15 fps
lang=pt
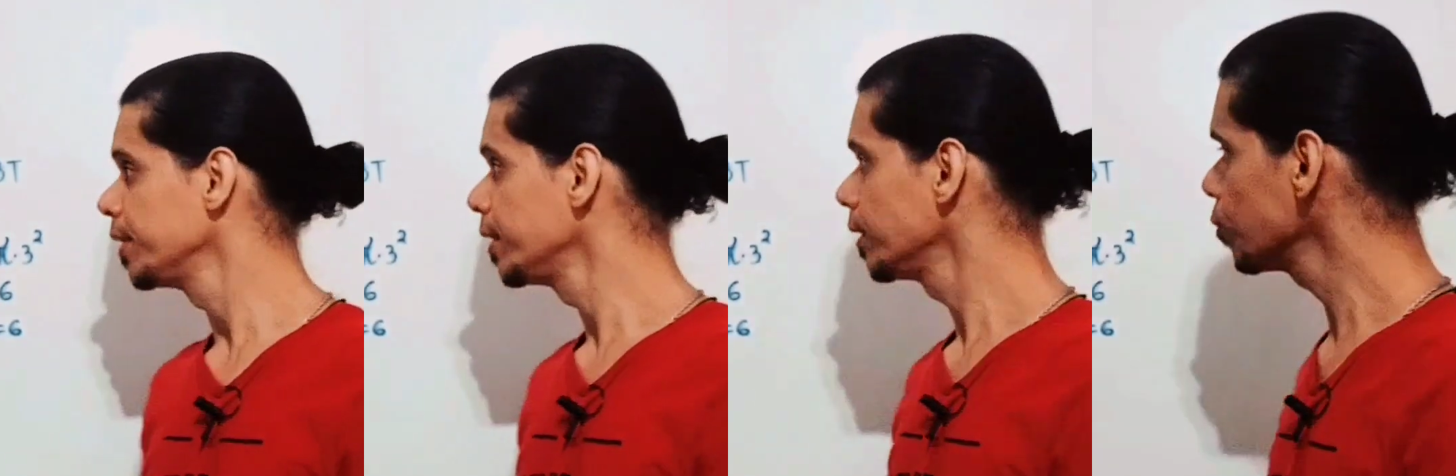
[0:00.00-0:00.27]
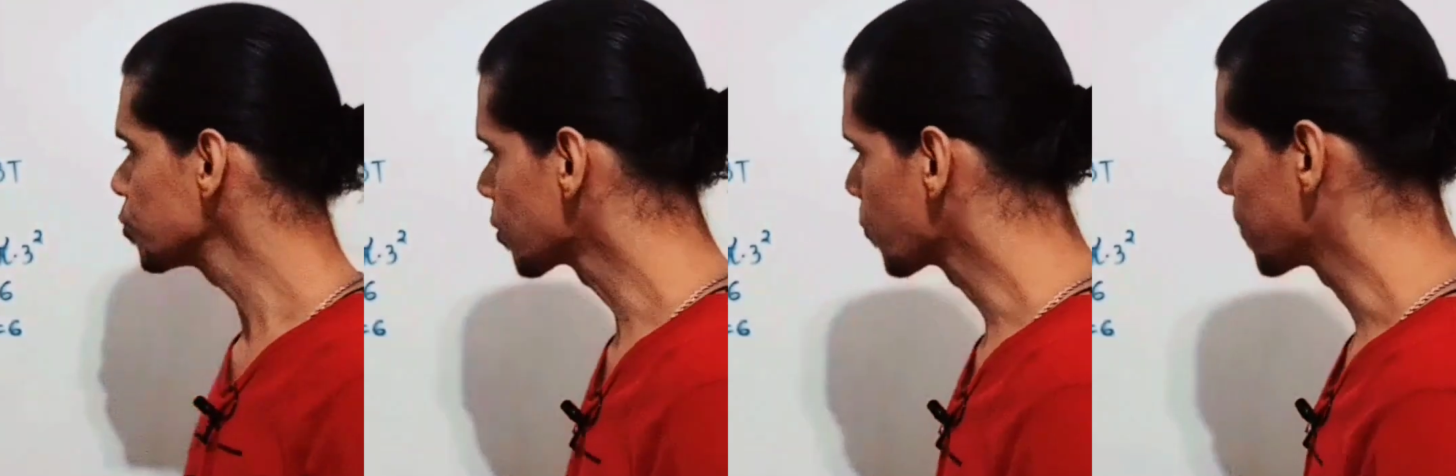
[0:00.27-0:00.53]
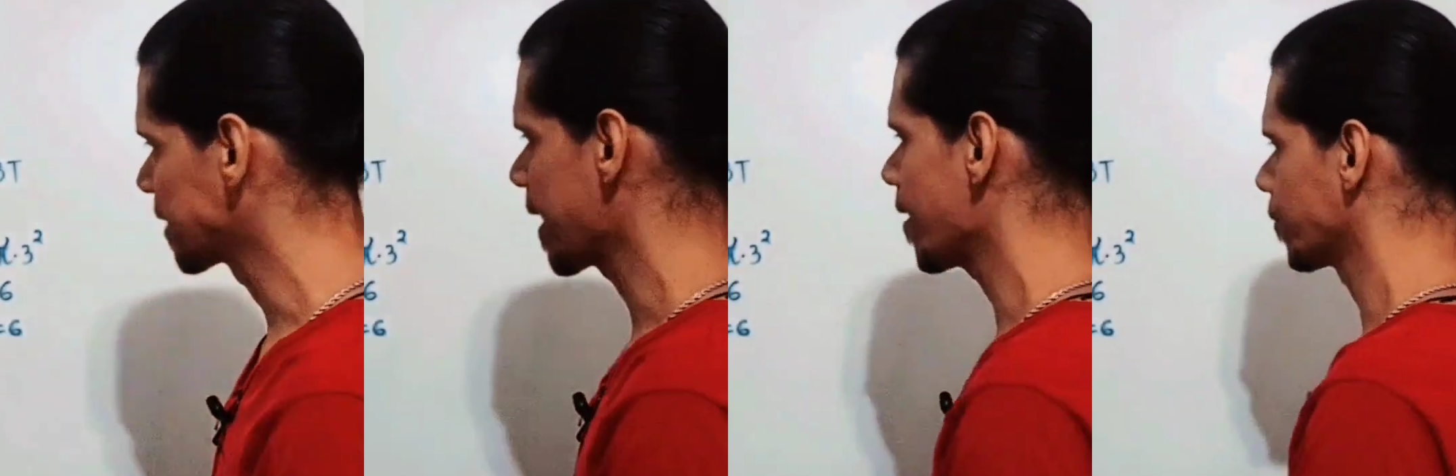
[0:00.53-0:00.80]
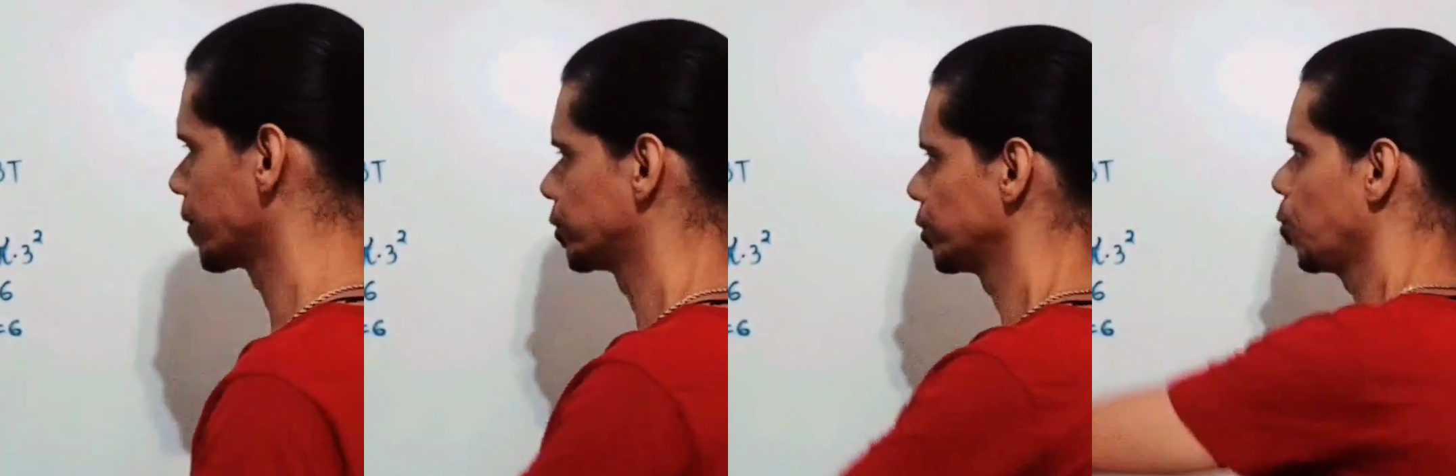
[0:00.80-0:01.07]
Estou usando
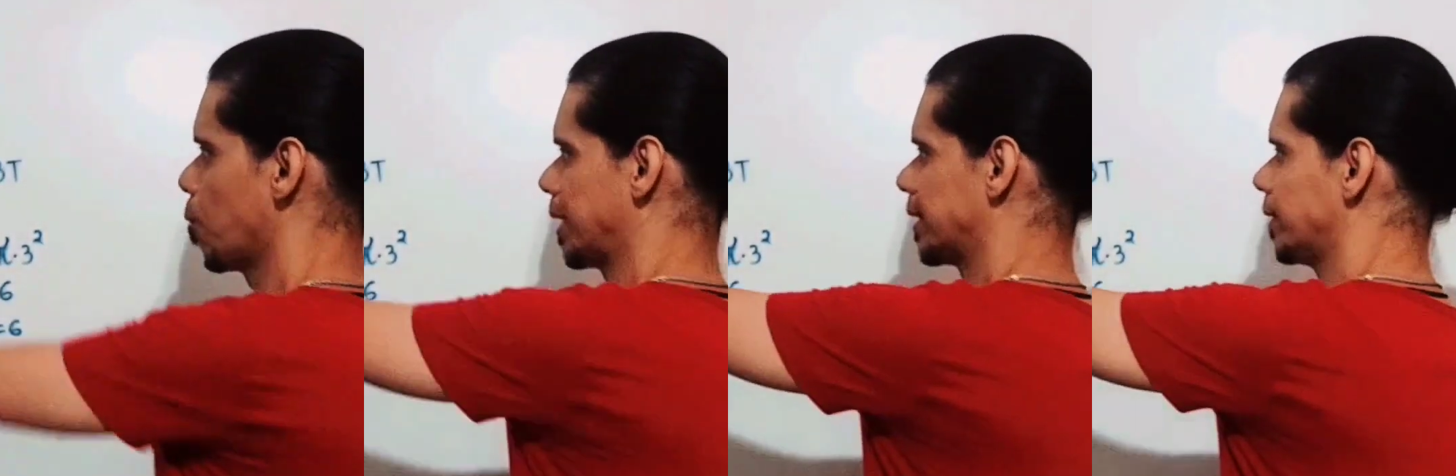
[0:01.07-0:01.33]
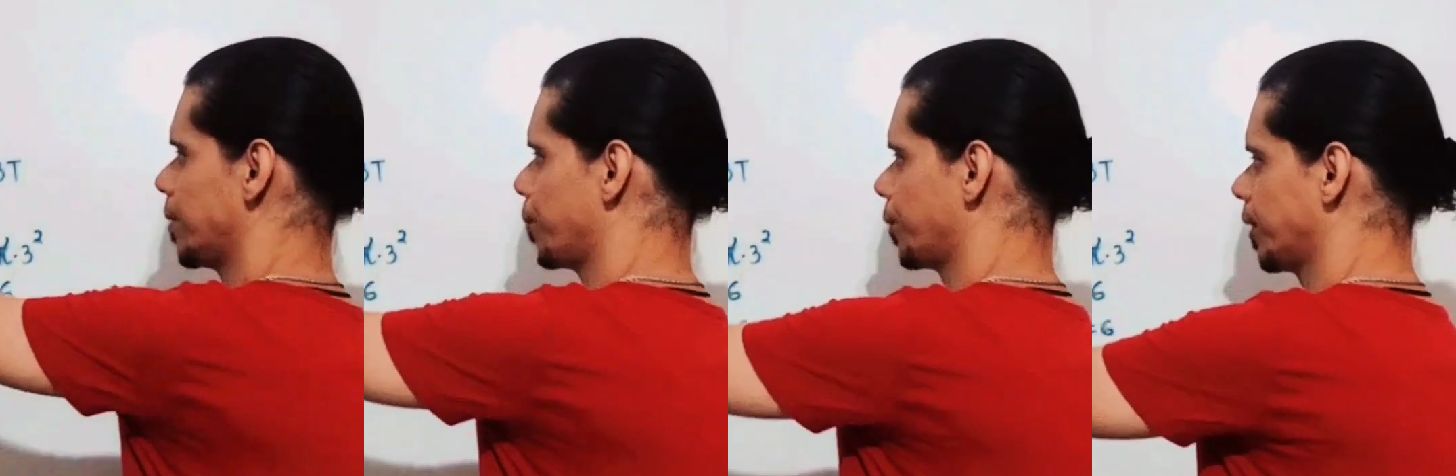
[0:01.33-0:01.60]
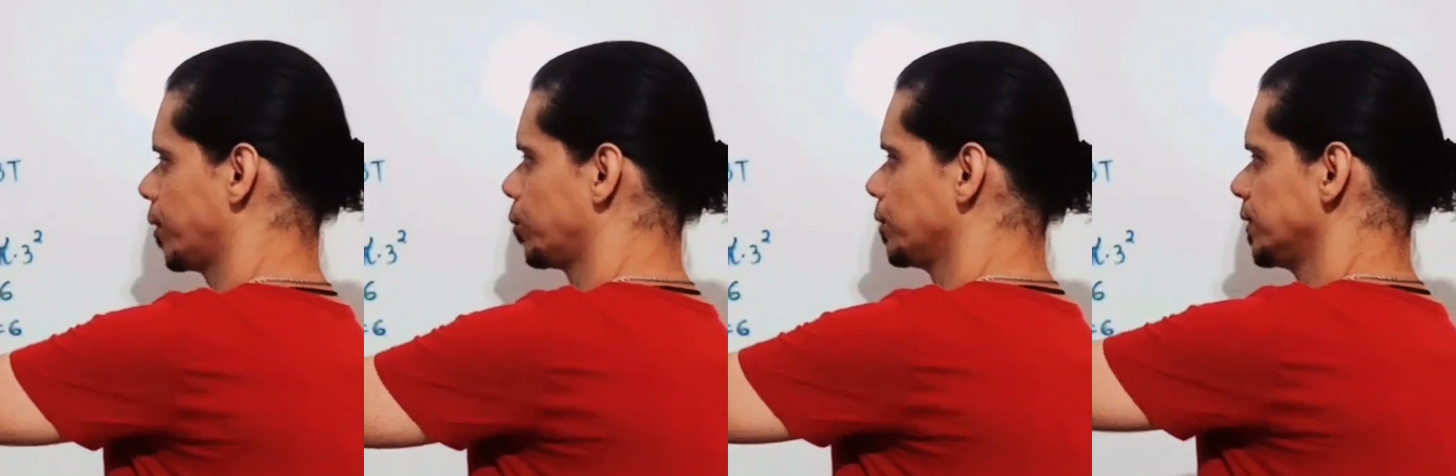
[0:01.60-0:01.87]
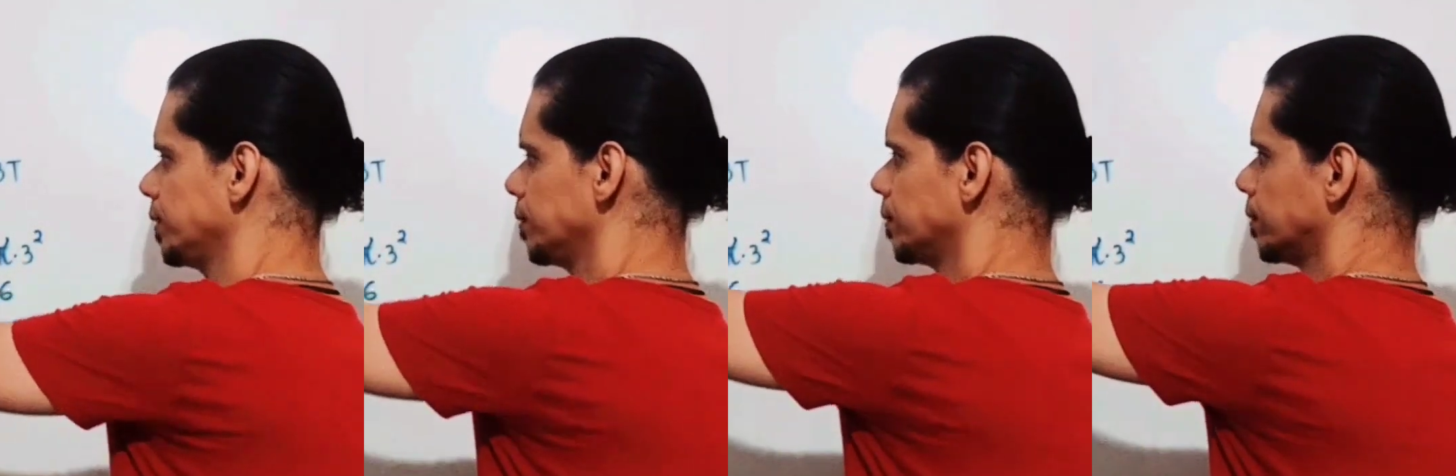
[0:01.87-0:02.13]
Pitágoras, o quadrado da
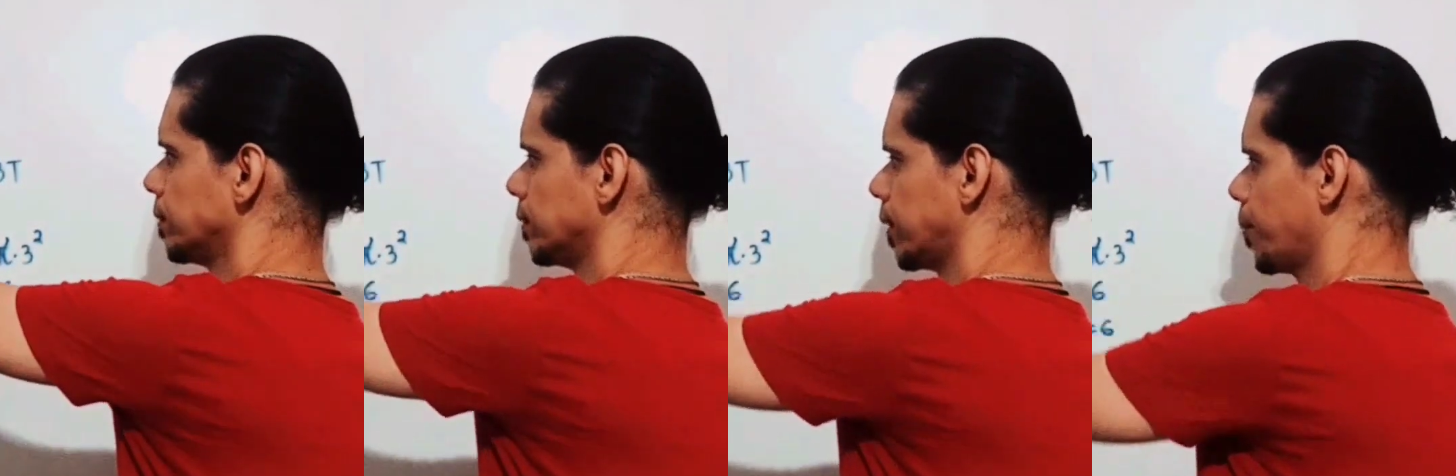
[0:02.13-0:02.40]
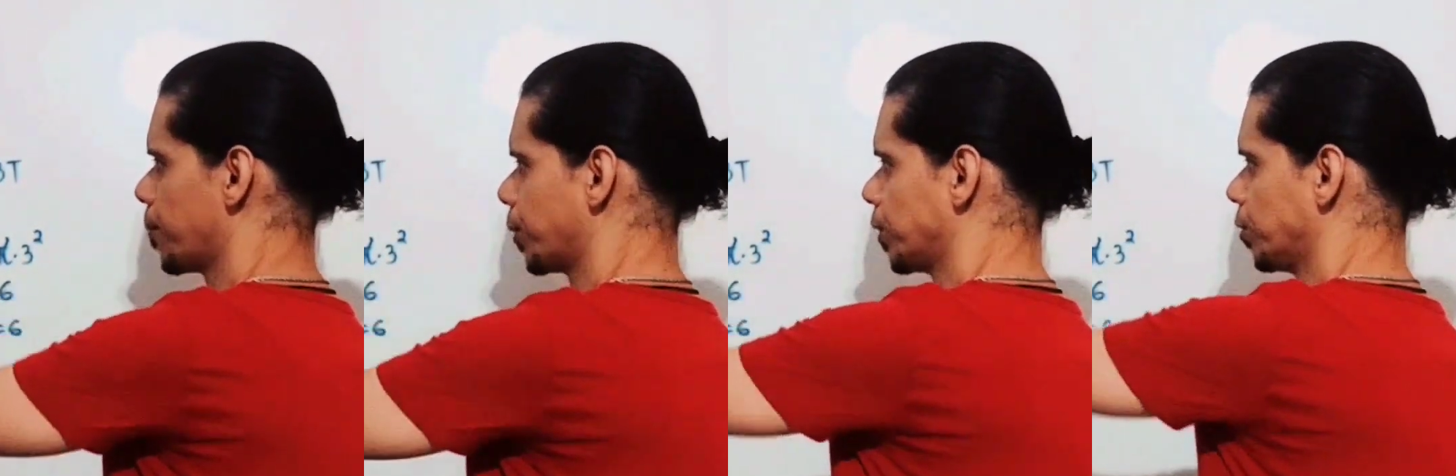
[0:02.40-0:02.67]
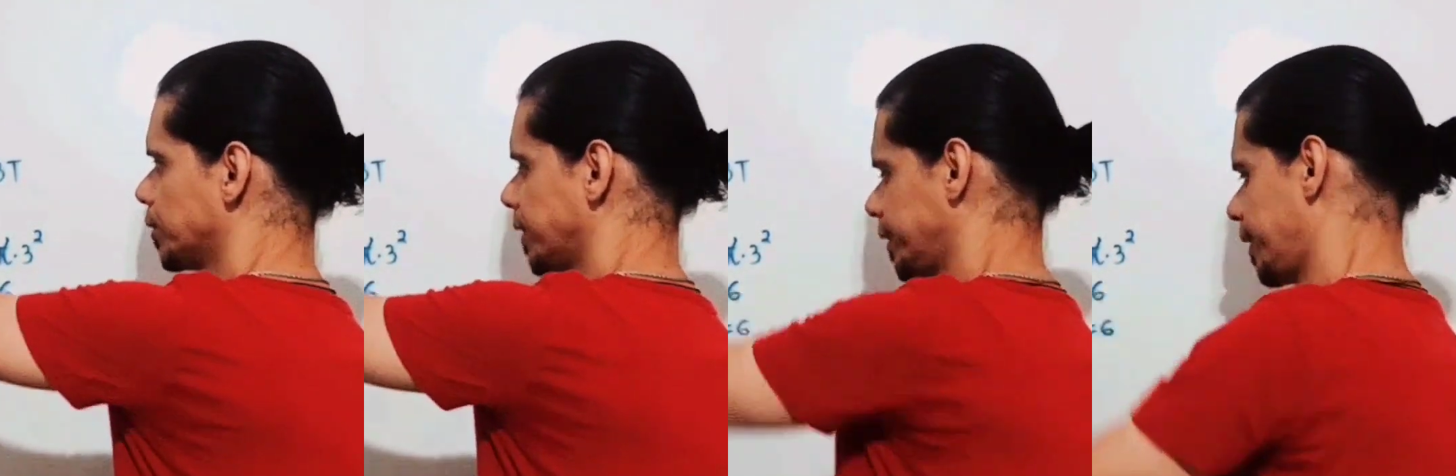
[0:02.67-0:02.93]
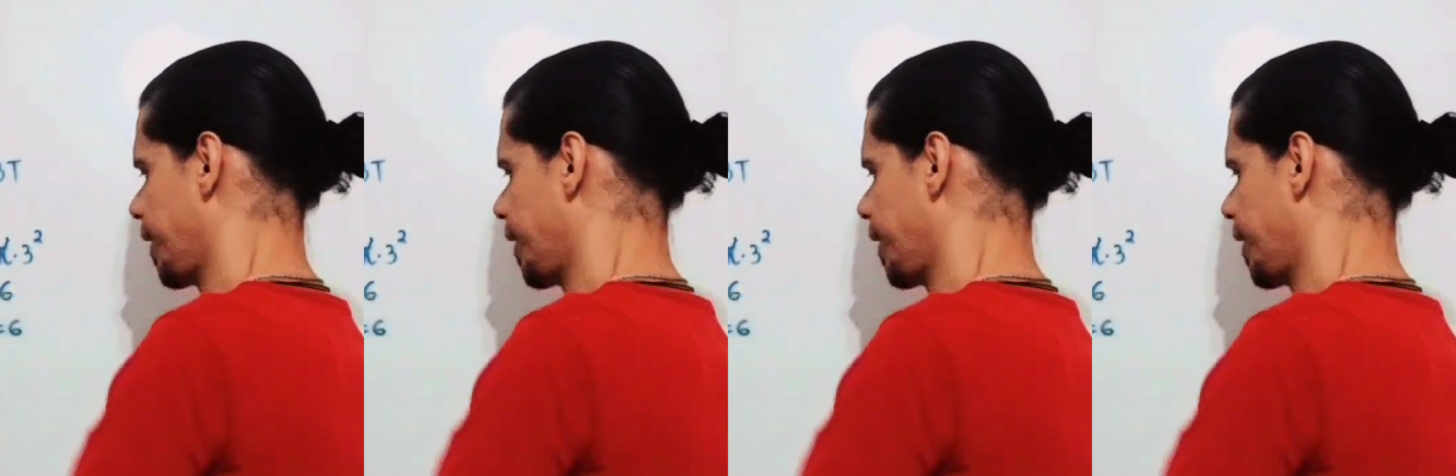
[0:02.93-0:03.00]
hipotenusa, a né, hipotenusa é